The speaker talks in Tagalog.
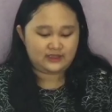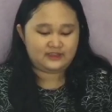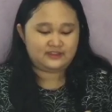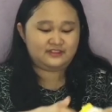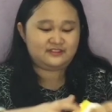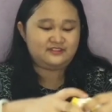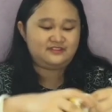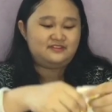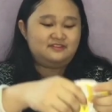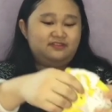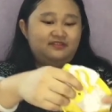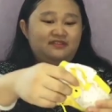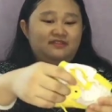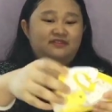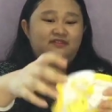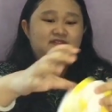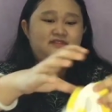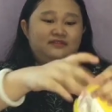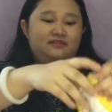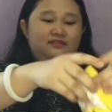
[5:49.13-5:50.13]
Ayan, oh.
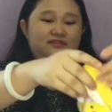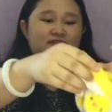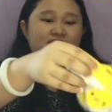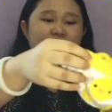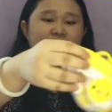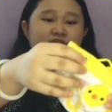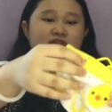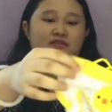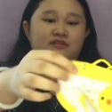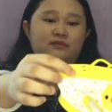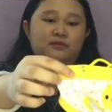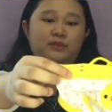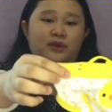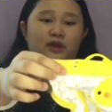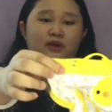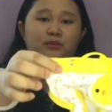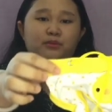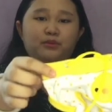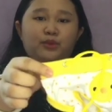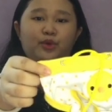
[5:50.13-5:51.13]

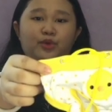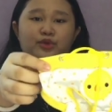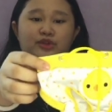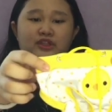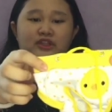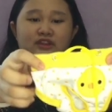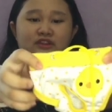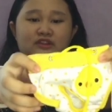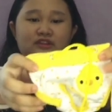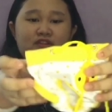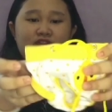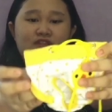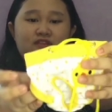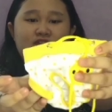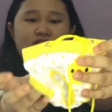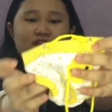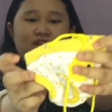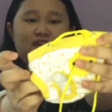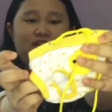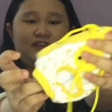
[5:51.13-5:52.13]
Parang bonnet.
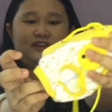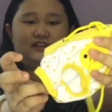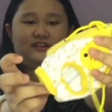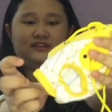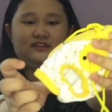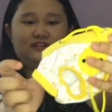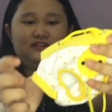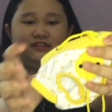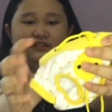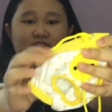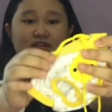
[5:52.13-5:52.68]
Ayan.